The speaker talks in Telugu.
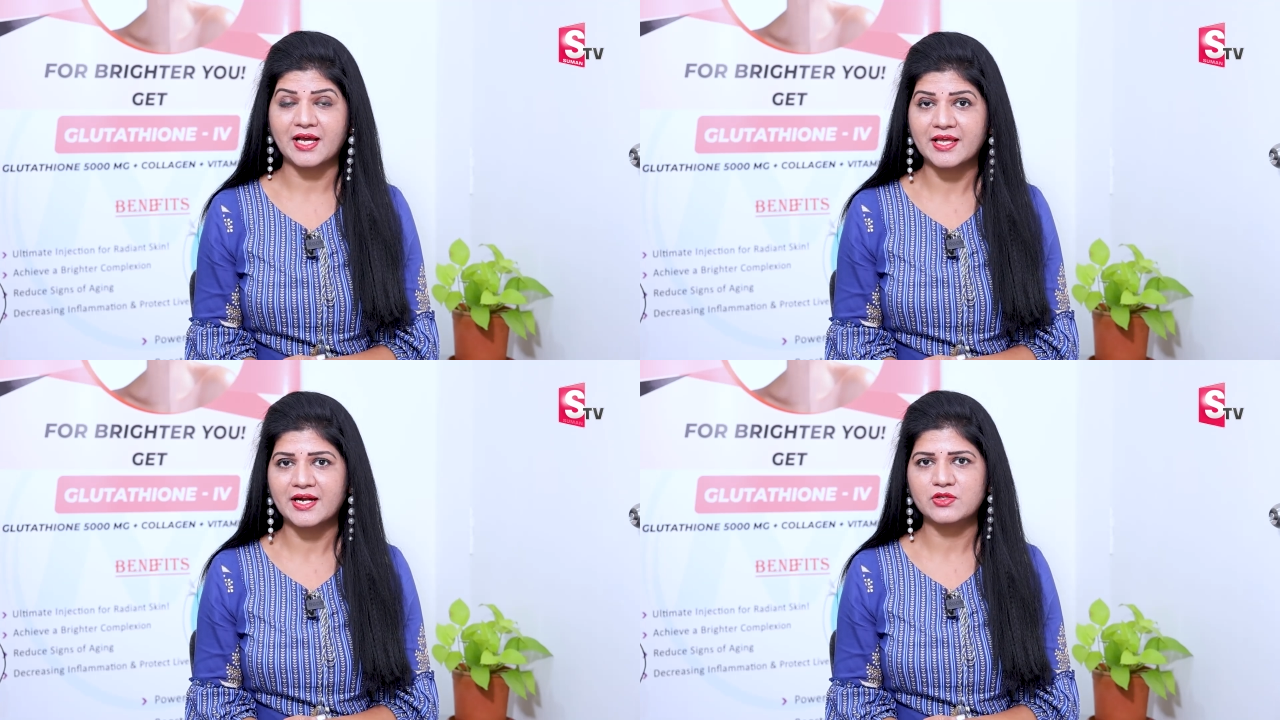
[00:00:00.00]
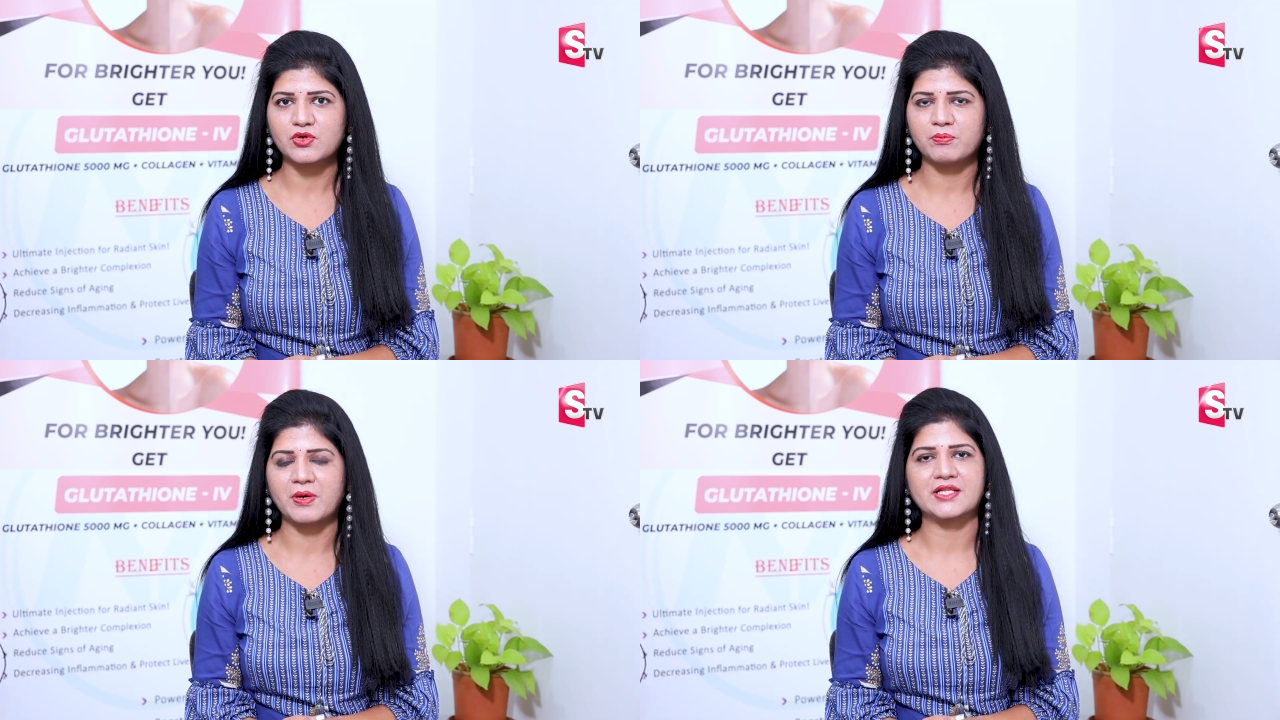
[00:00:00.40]

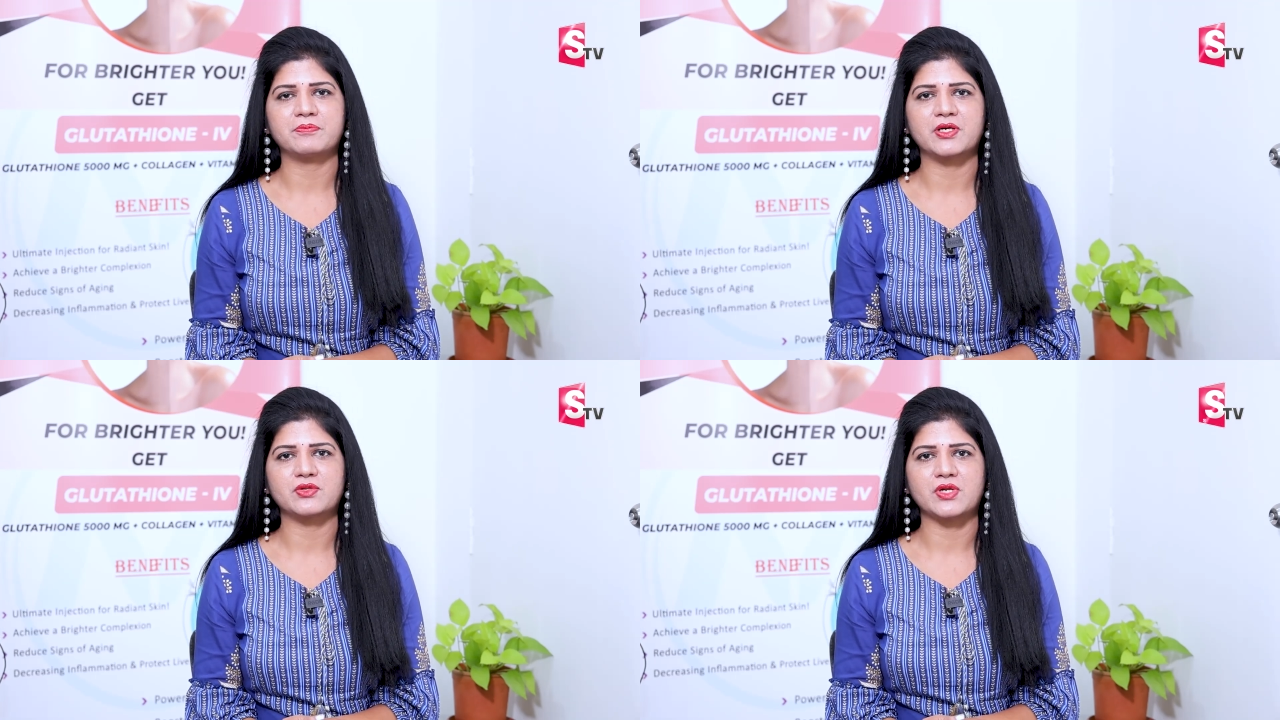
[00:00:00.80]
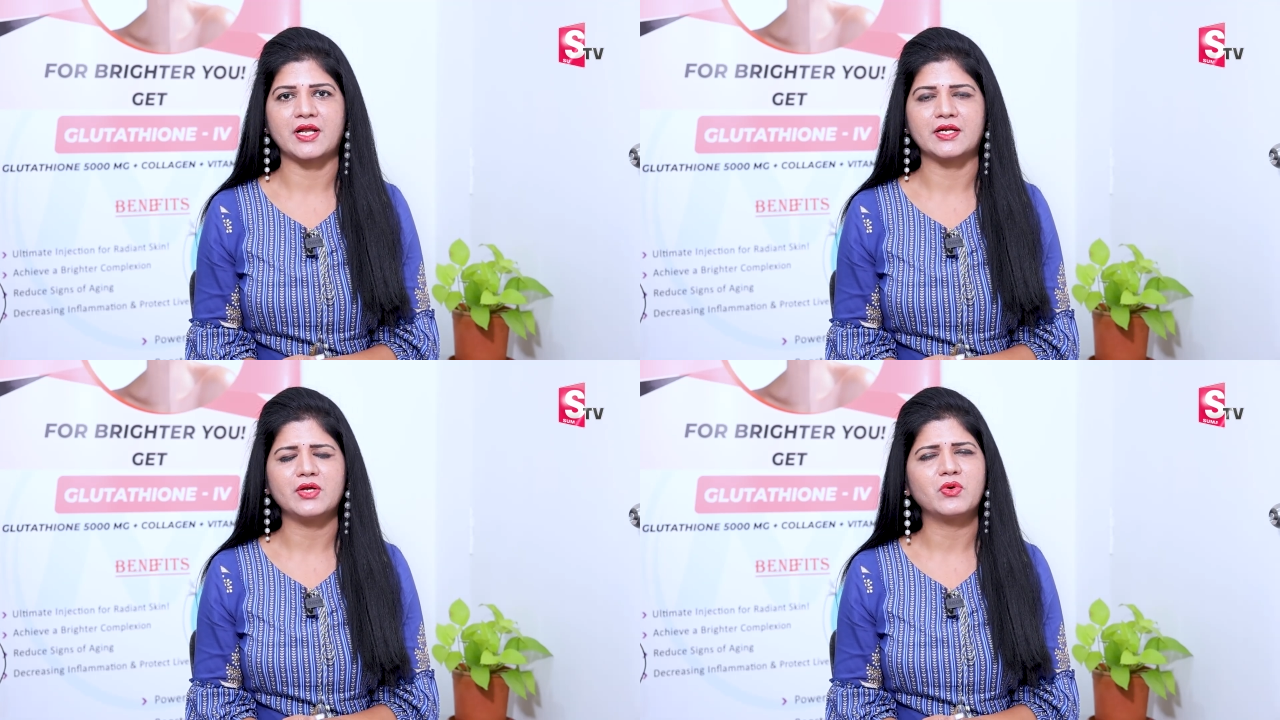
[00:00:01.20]
థైరాయిడ్తో
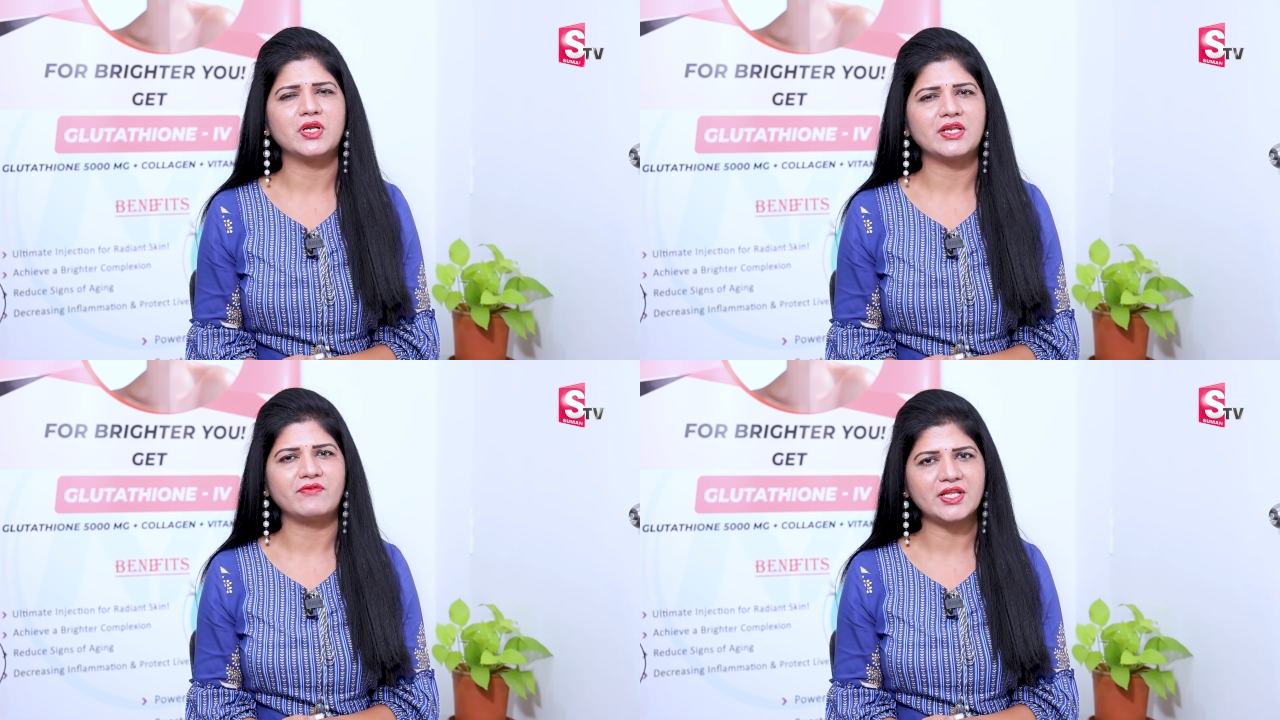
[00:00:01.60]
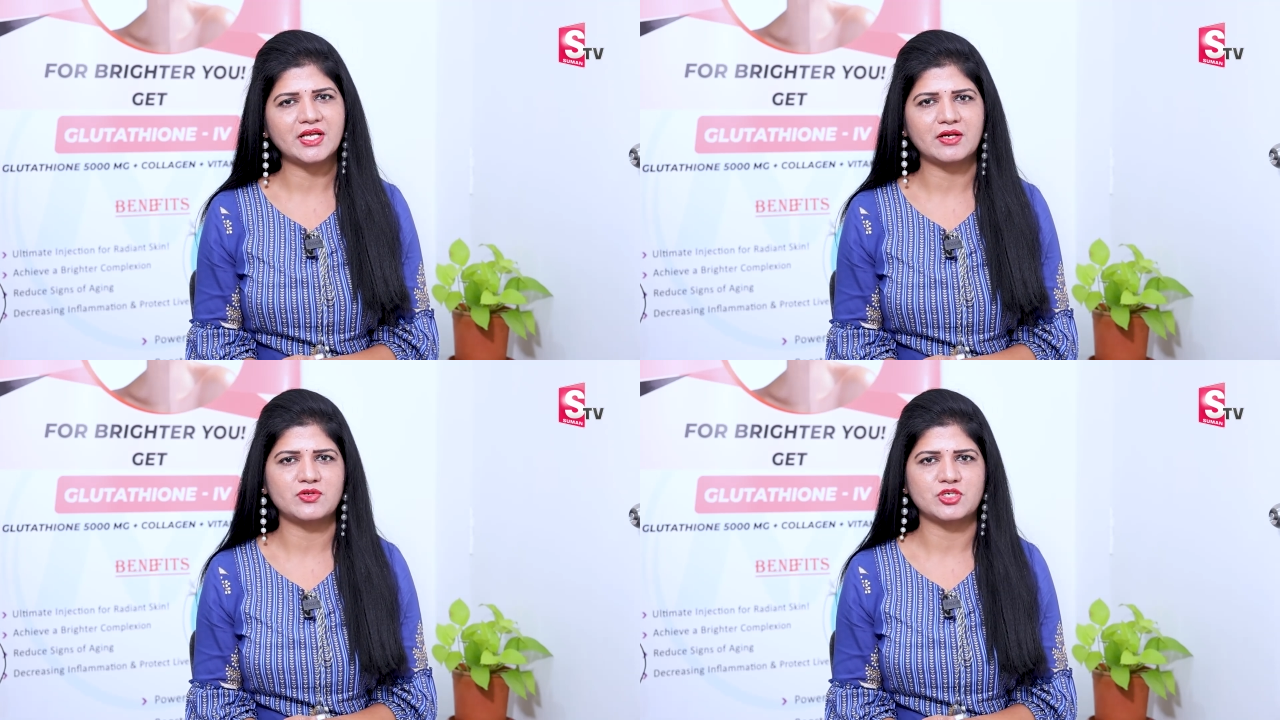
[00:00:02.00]
బాధపడుతున్నారని కొన్ని
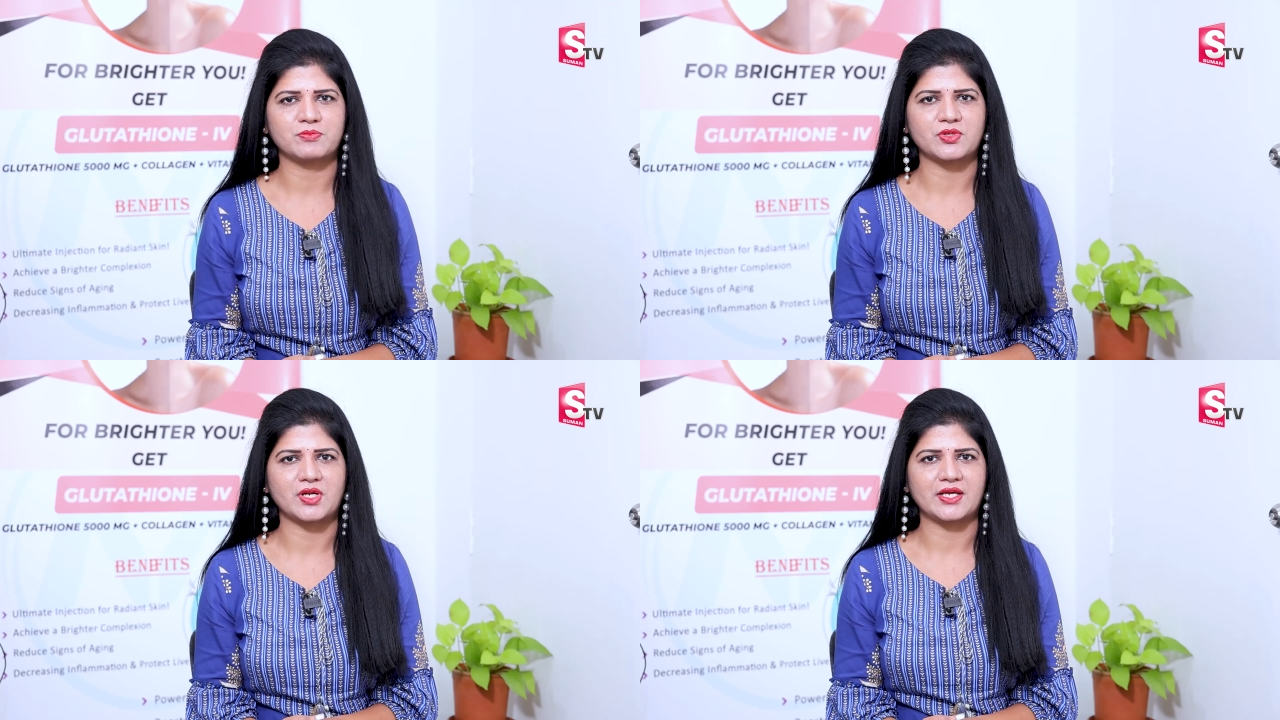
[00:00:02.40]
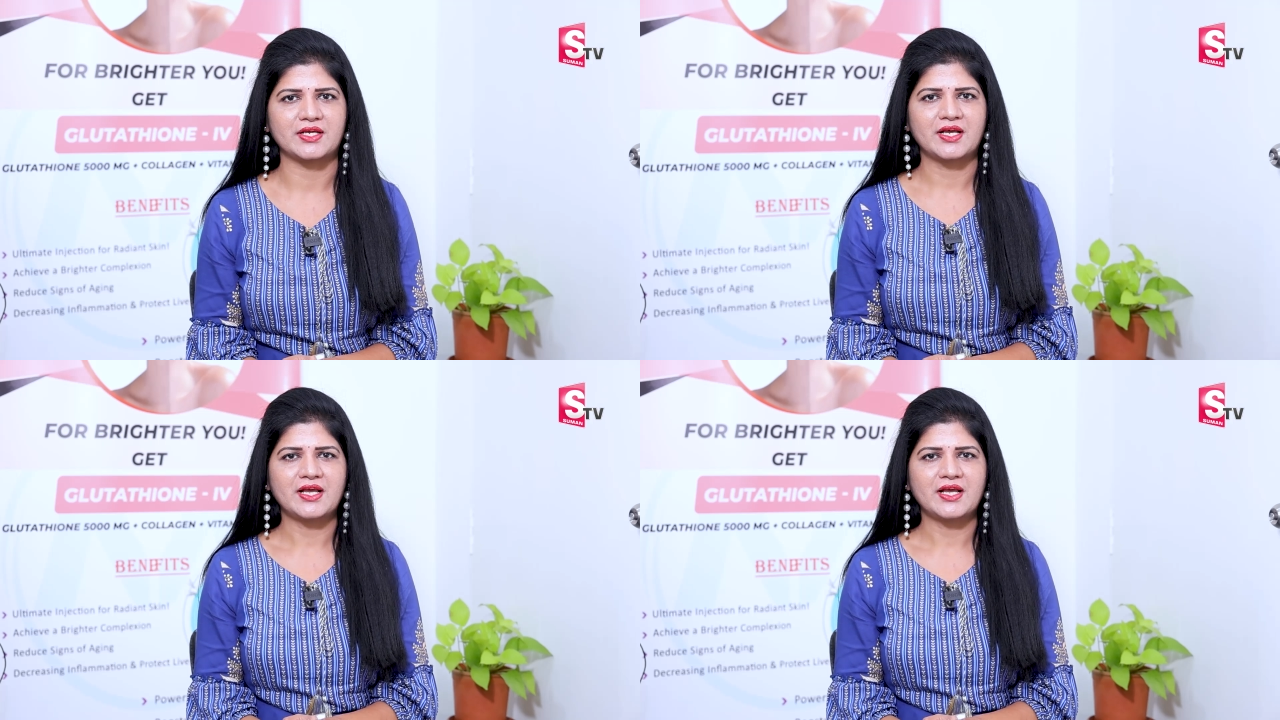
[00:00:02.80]
నివేదికలు చెప్తున్నాయి